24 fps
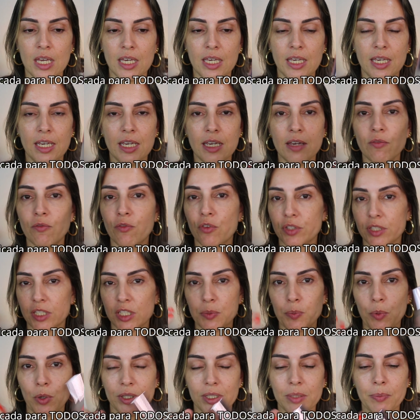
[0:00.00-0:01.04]
E
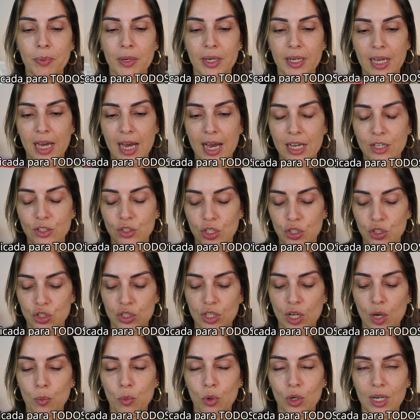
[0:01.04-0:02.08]
vocês podem pegar, gente,
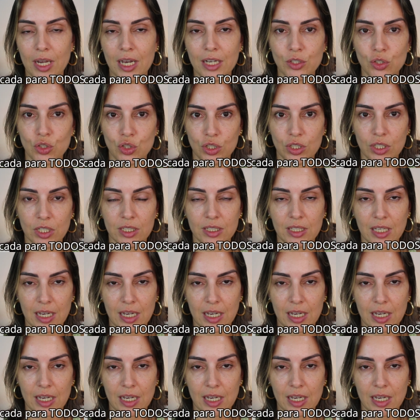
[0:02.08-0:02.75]
dar uma olhadinha,